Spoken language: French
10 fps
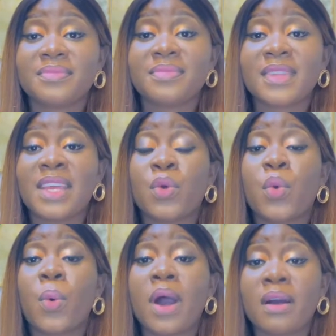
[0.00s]
et
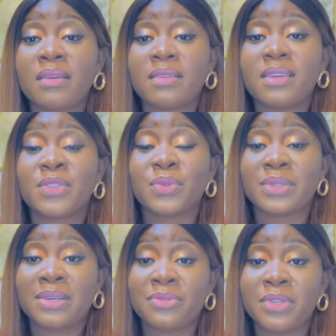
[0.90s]
crois en
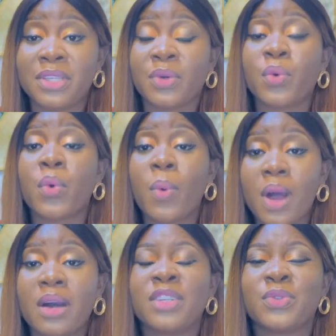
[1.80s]
ton avenir,
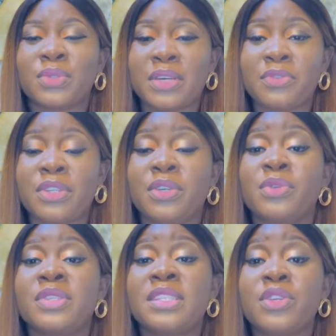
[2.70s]
crois en ton avenir.
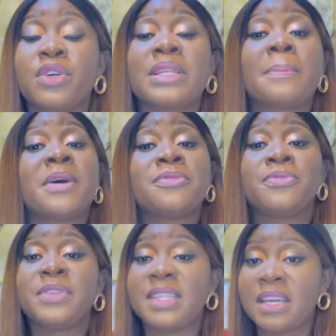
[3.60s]
Le Seigneur n'a pas
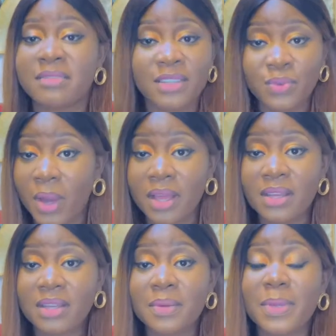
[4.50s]
fini avec toi
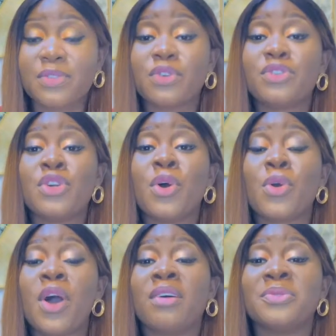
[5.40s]
parce que tu es
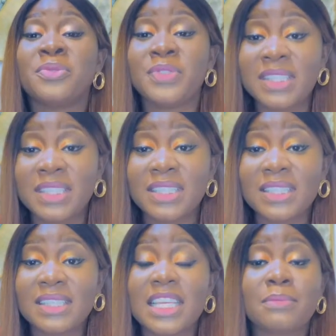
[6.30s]
encore en vie.
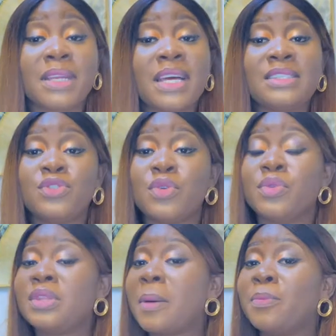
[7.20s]
Cette maladie
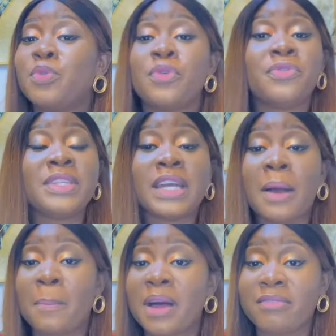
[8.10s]
ne,
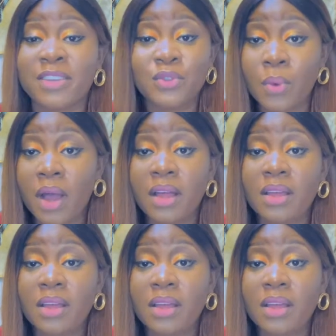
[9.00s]
finira pas avec toi.